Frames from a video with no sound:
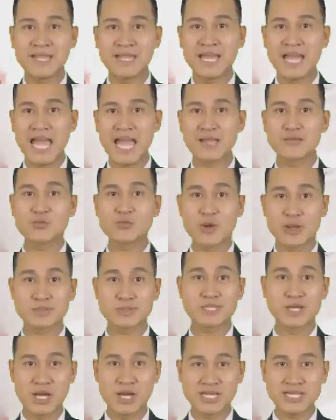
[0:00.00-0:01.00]
ist ein
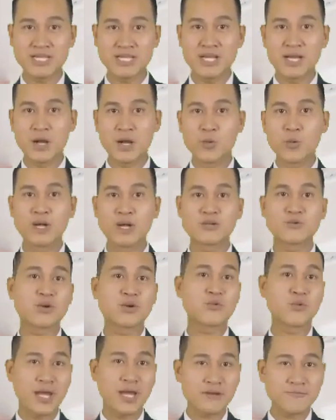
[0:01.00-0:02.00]
echtes Urgestein
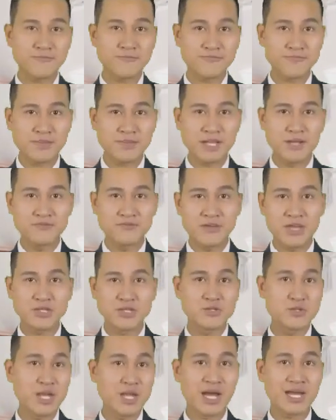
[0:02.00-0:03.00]
im deutschen
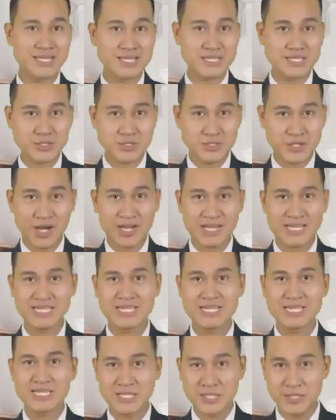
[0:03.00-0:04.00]
Fernsehen.
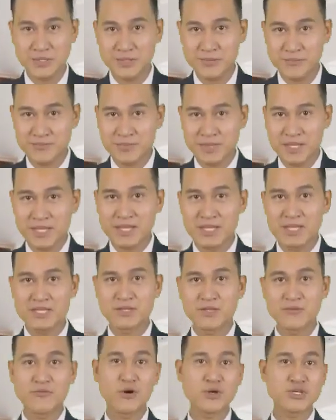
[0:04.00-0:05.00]
Für schrille
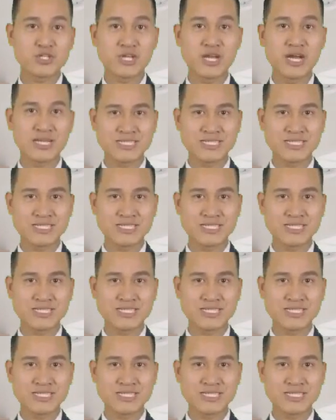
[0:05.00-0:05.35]
Töne und